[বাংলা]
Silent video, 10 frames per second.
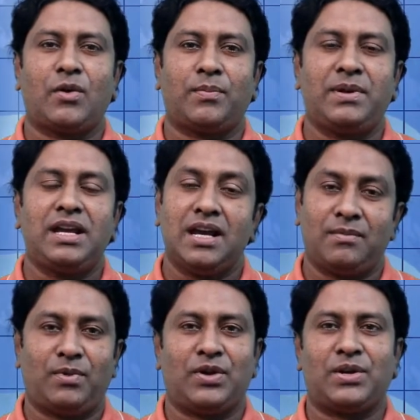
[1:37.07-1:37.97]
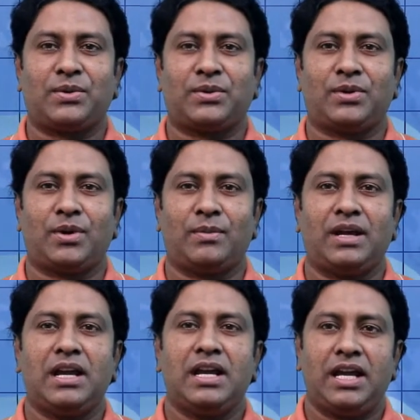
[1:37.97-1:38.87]
কপি প্রদান করতে হবে
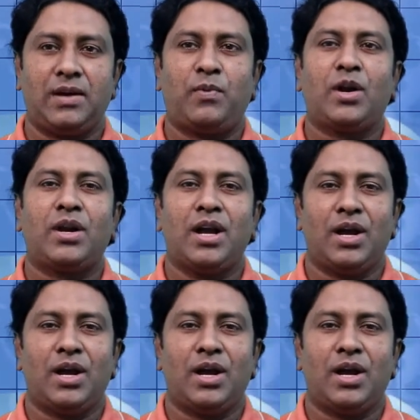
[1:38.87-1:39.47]
এরপর